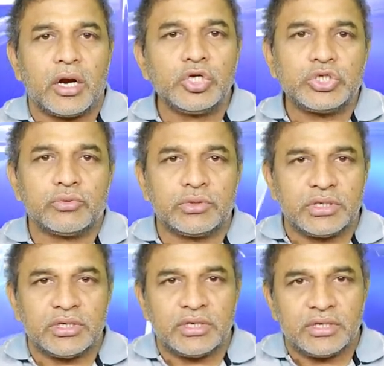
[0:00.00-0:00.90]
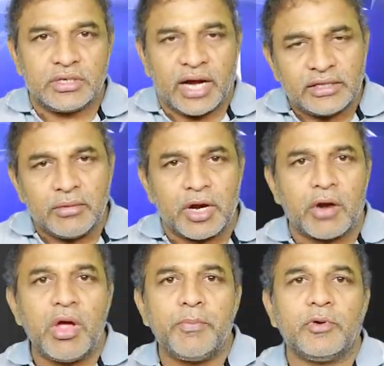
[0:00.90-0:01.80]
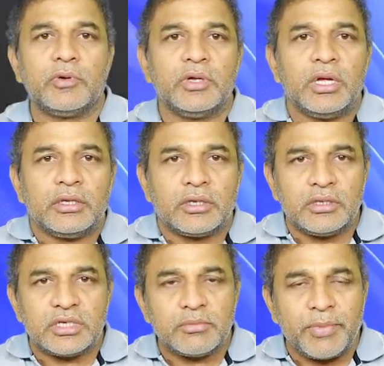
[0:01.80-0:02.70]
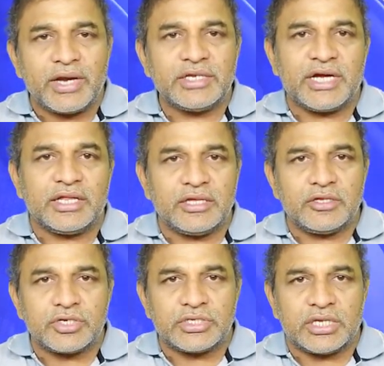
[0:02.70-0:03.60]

నడుస్తూ ఉంది అయితే మరోవైపు తెలుగుదేశం పార్టీ జాతీయ అధ్యక్షుడు